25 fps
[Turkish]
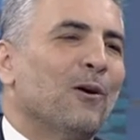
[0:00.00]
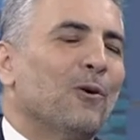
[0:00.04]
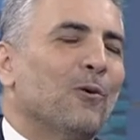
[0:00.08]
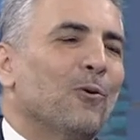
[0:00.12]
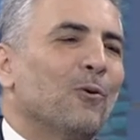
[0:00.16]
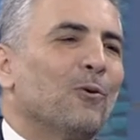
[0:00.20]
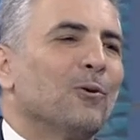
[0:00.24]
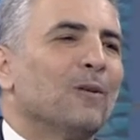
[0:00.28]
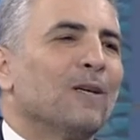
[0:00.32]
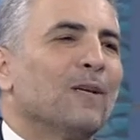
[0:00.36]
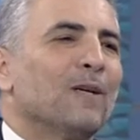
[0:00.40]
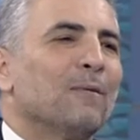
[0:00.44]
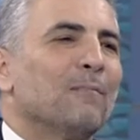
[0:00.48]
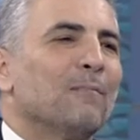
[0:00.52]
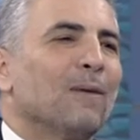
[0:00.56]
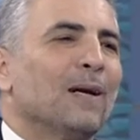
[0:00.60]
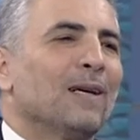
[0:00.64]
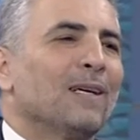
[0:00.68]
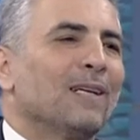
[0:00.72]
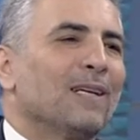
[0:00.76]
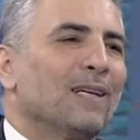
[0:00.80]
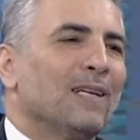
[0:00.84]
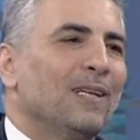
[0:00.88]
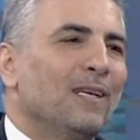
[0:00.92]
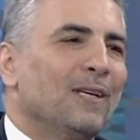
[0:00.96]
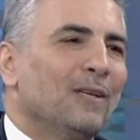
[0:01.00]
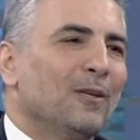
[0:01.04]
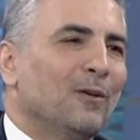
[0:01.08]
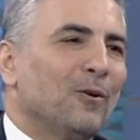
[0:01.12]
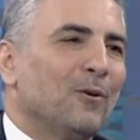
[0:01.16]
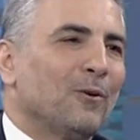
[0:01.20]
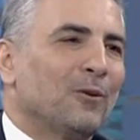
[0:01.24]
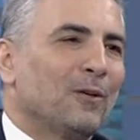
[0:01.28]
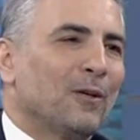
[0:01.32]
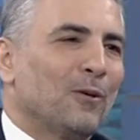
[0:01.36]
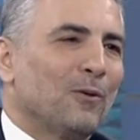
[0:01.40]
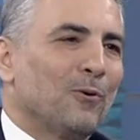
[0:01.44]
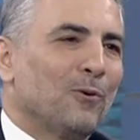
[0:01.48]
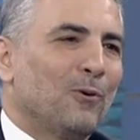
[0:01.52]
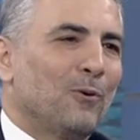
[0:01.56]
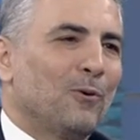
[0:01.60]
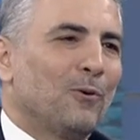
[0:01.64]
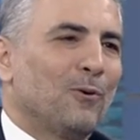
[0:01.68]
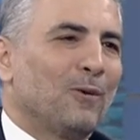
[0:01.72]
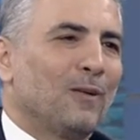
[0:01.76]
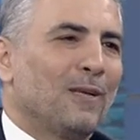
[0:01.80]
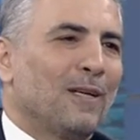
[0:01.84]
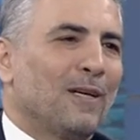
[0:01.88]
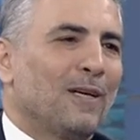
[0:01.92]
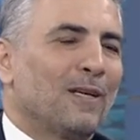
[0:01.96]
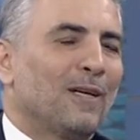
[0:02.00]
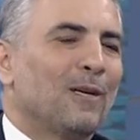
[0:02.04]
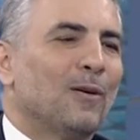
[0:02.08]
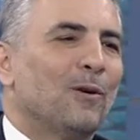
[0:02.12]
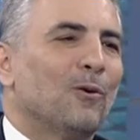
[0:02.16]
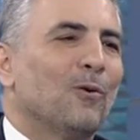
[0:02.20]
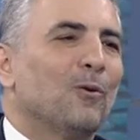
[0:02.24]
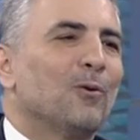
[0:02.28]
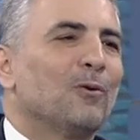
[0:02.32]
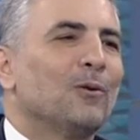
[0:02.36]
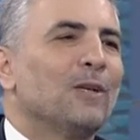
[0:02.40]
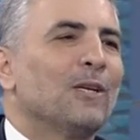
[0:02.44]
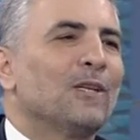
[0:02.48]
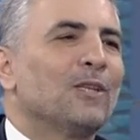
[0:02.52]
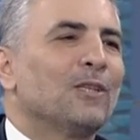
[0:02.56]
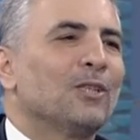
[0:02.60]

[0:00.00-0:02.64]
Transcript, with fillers: Onların bankalarına ortak oldular. Onların